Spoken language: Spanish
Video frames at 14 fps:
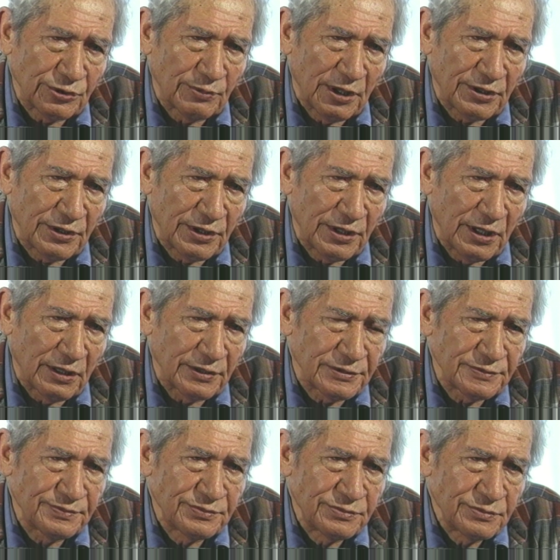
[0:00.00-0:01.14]
materiales
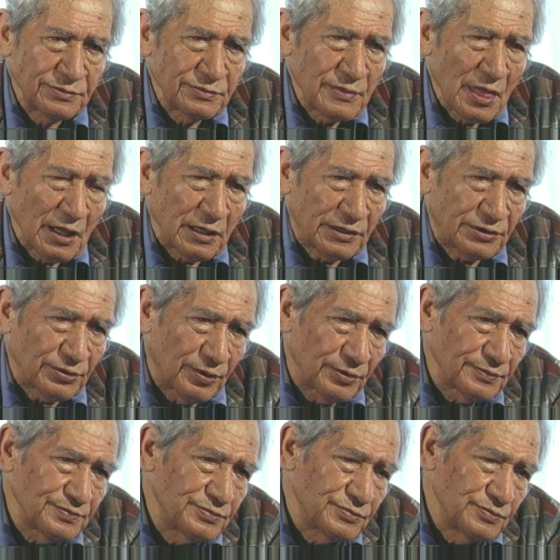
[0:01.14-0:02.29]
que son
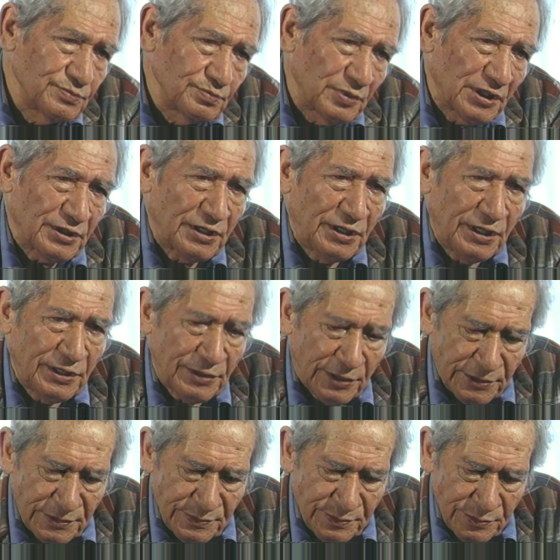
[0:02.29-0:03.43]

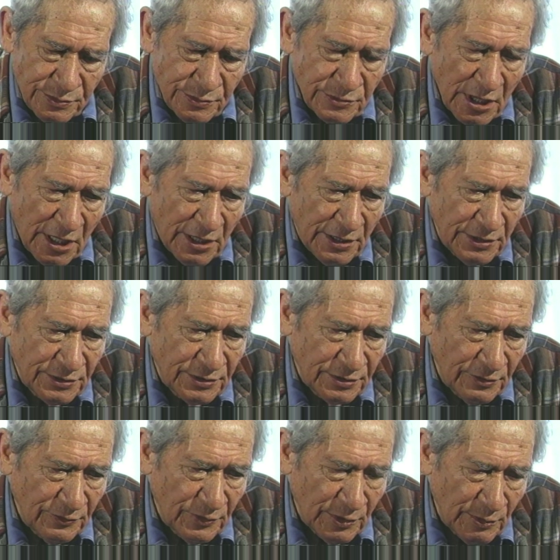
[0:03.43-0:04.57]
pertinentes a estas
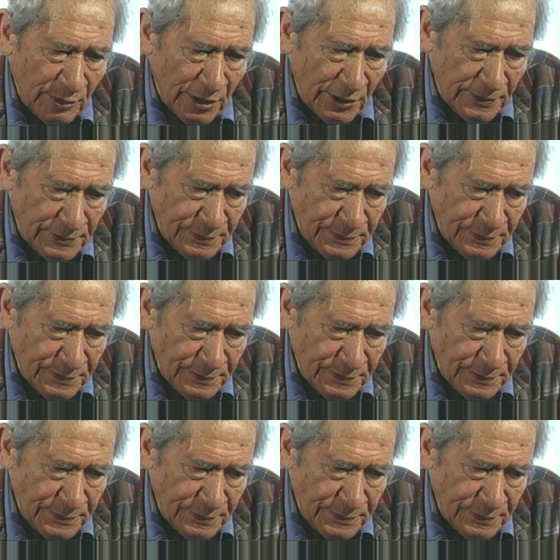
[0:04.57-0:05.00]
enfermedades.